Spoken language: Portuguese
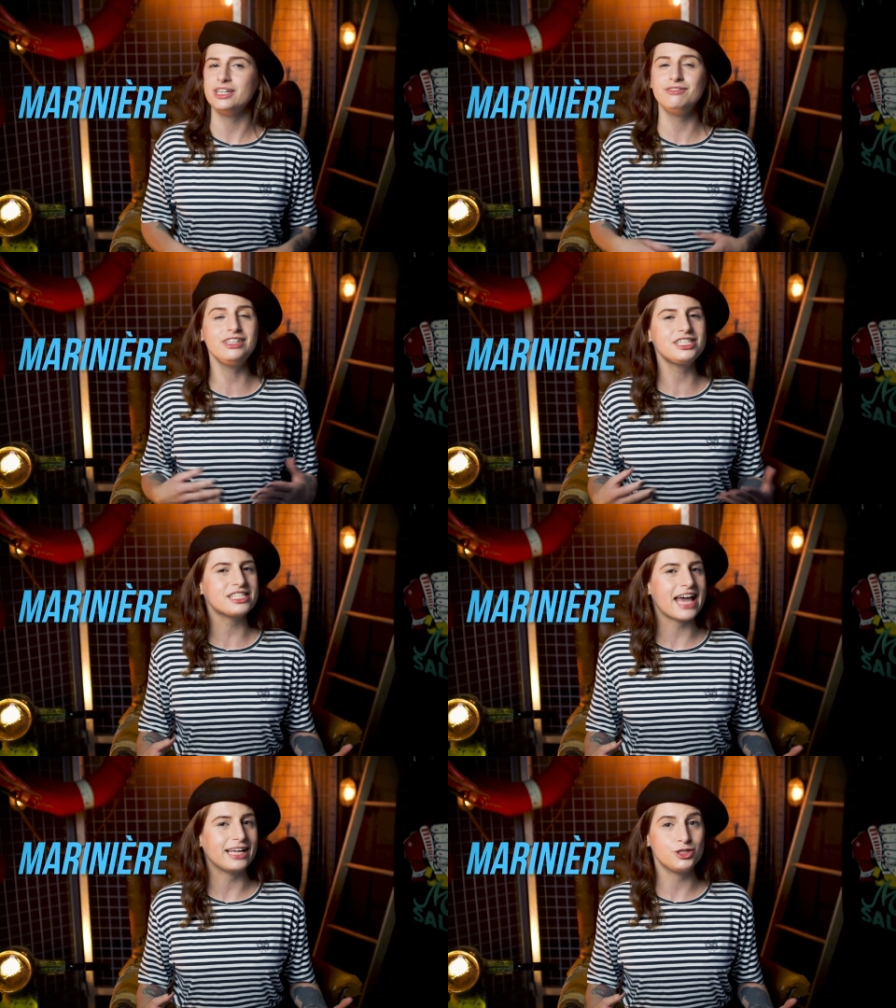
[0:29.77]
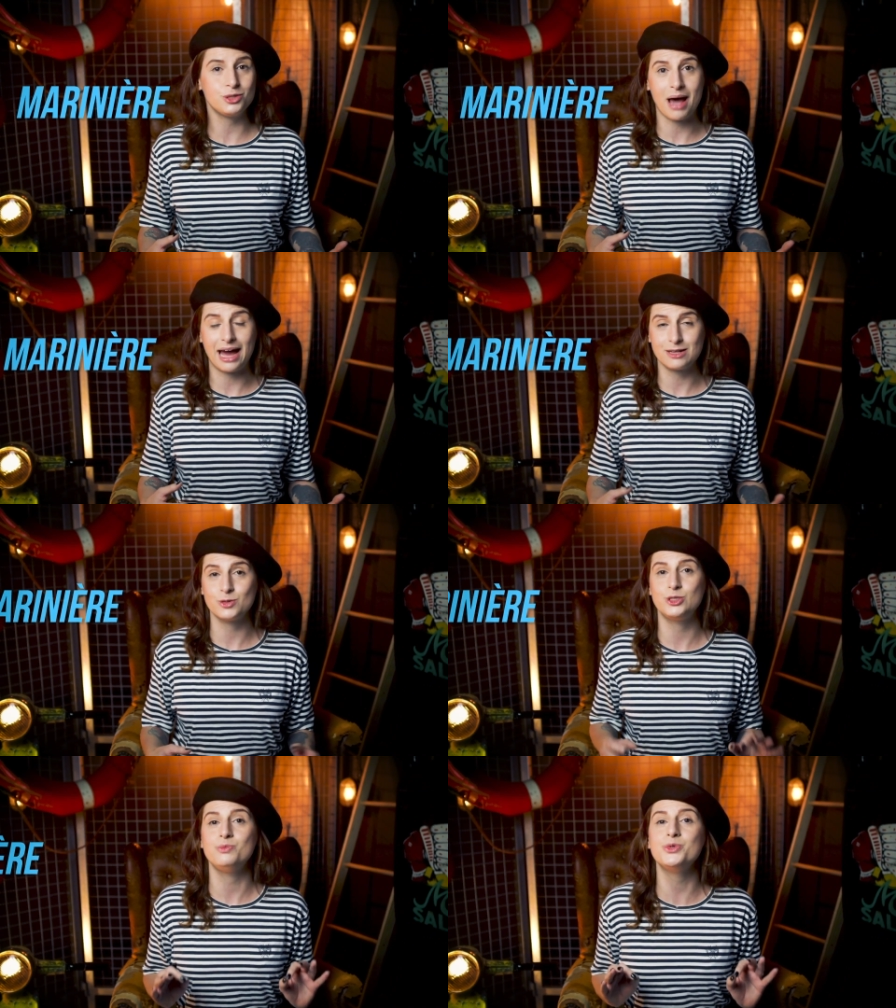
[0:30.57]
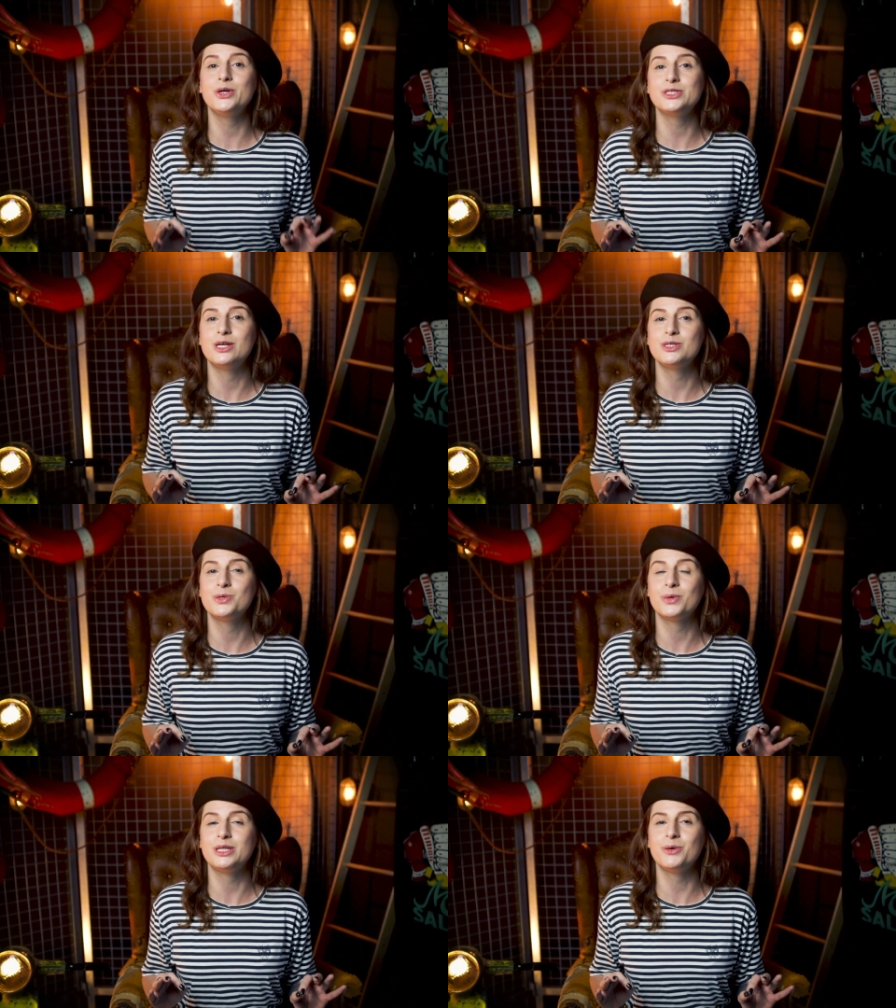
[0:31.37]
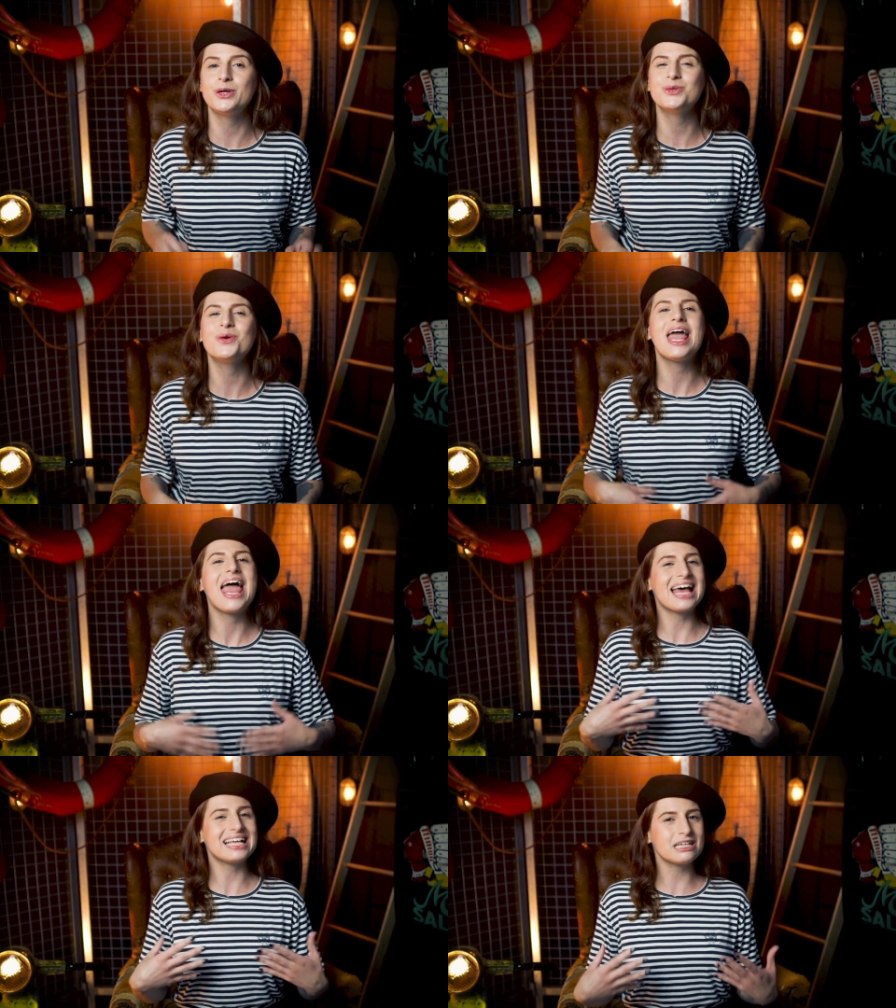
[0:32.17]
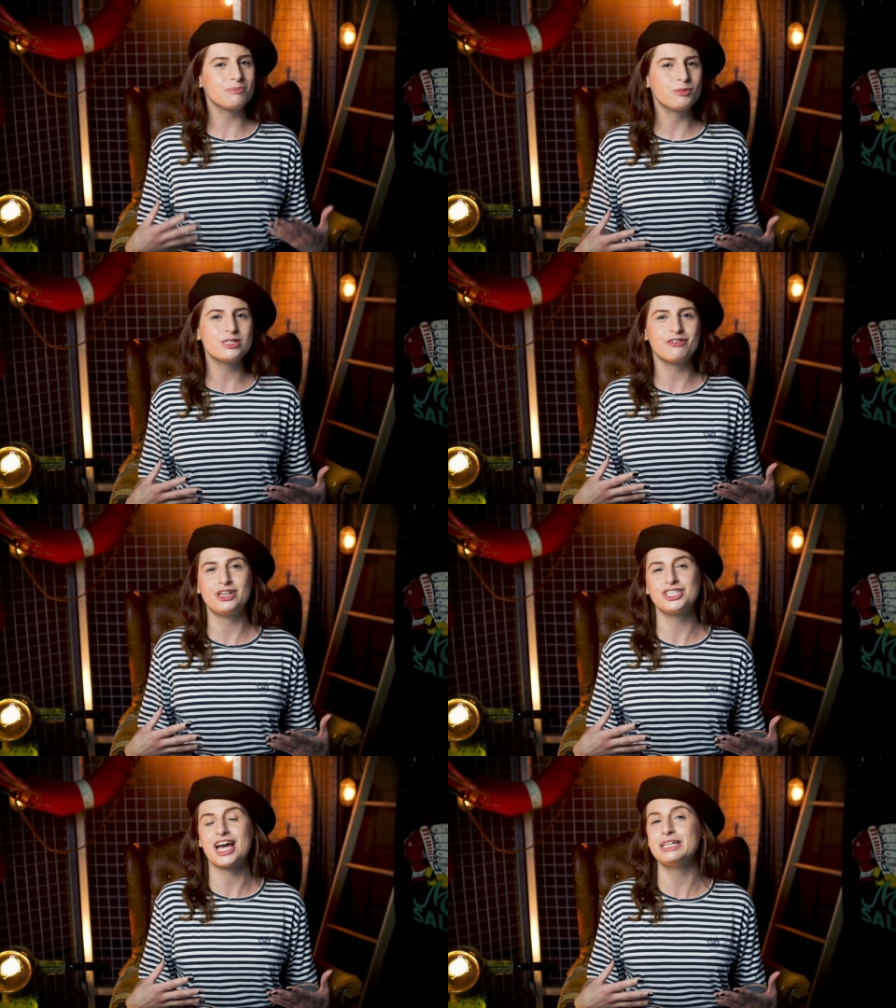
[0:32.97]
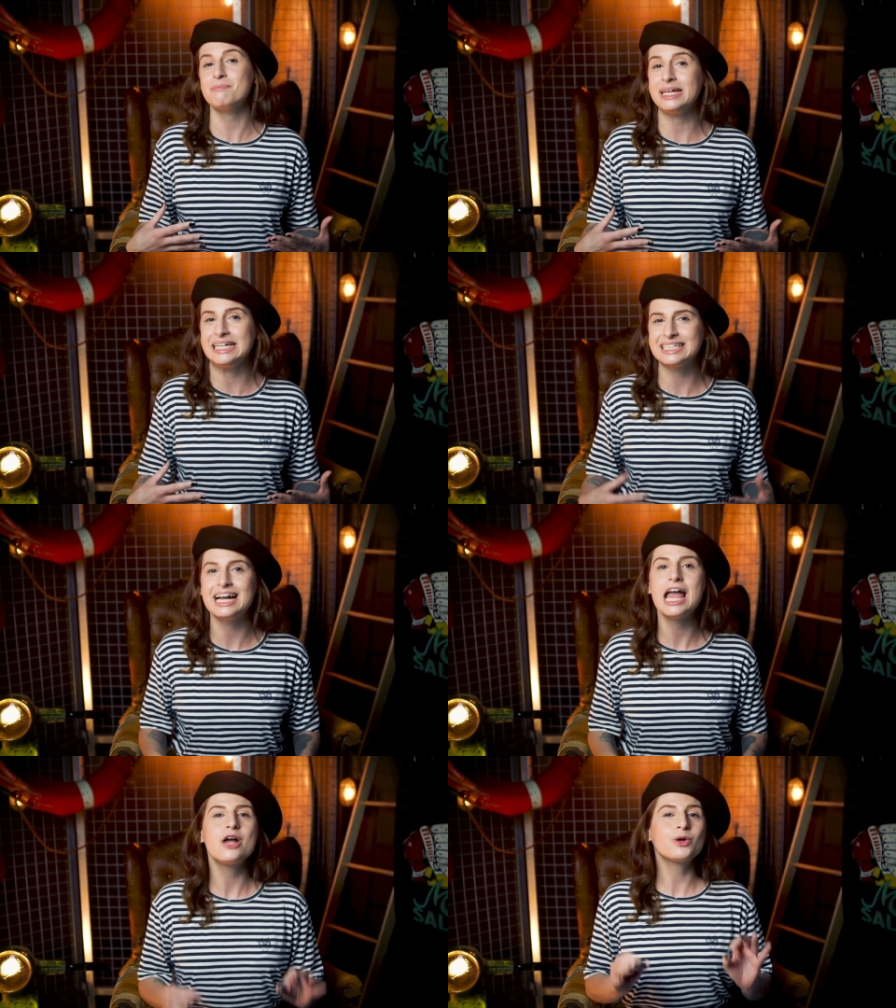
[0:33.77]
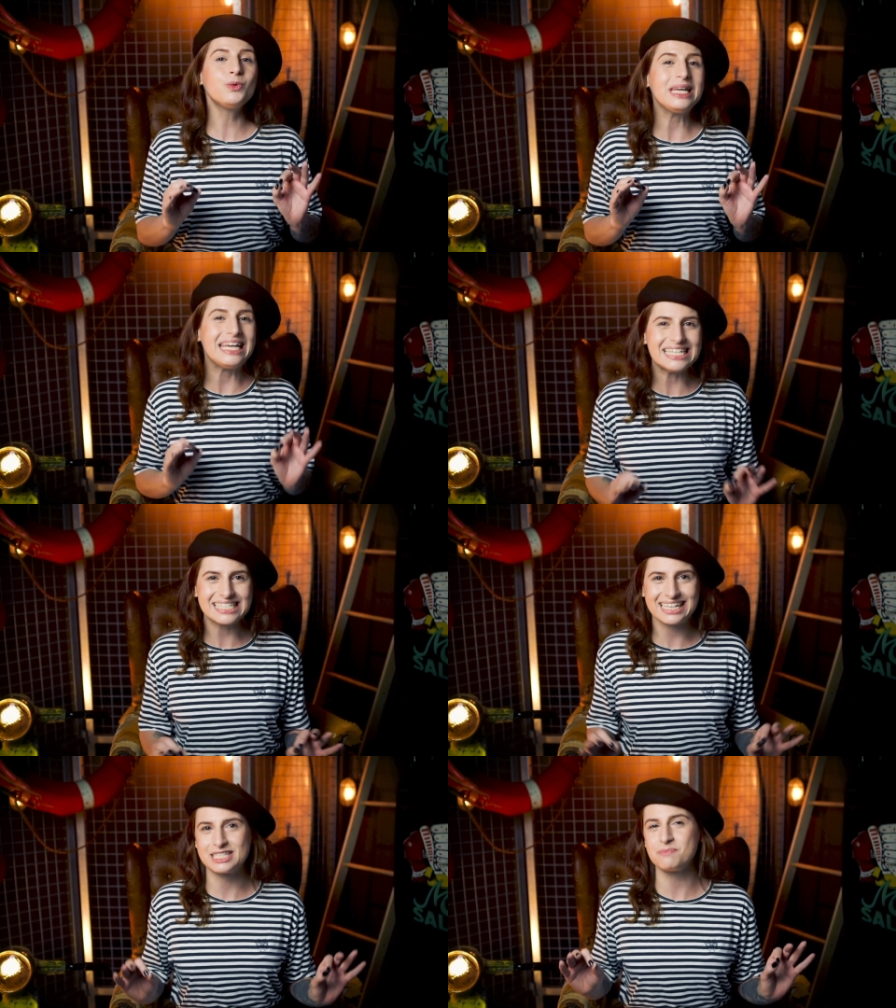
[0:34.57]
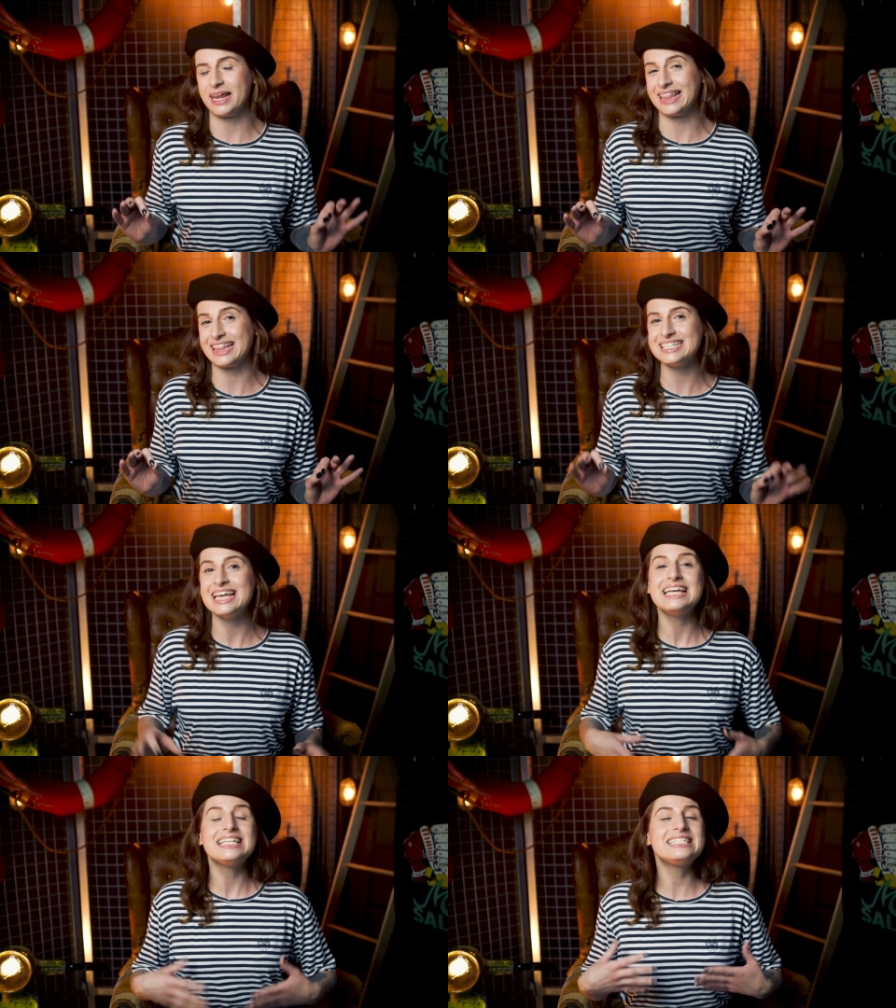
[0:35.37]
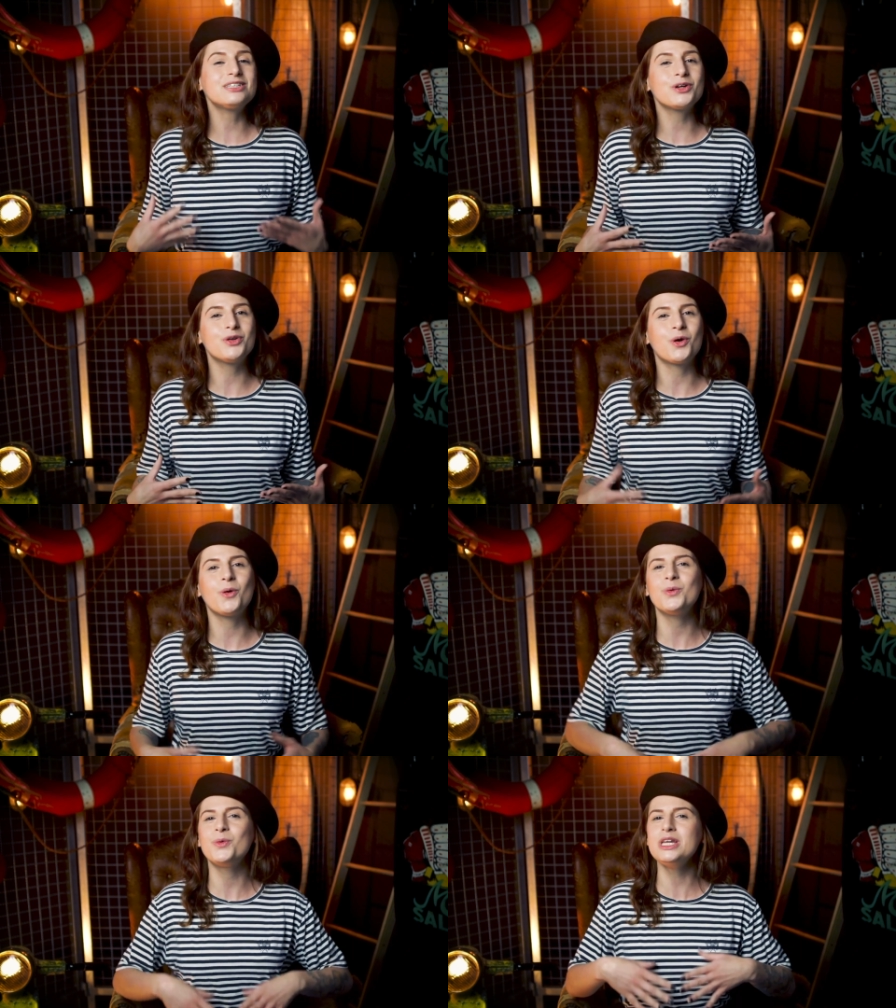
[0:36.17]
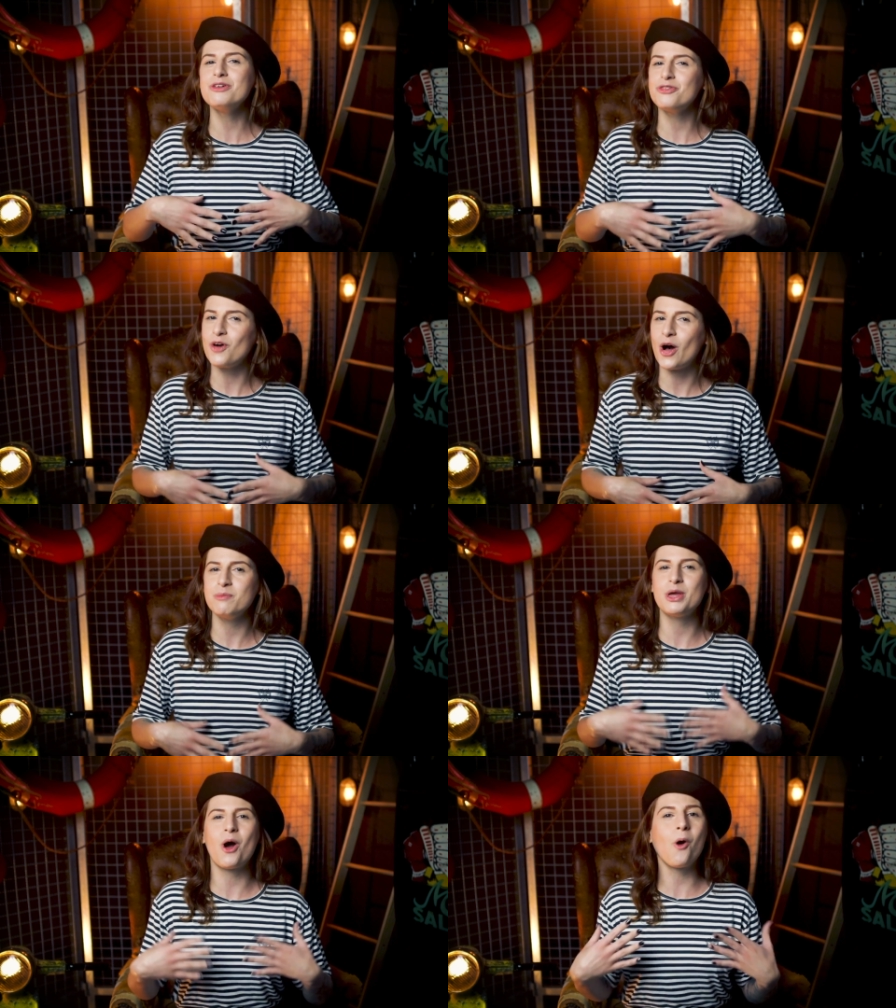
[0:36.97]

Em 27 de março de 1858, essa blusa fechada branca com listras pretas se tornou o um uniforme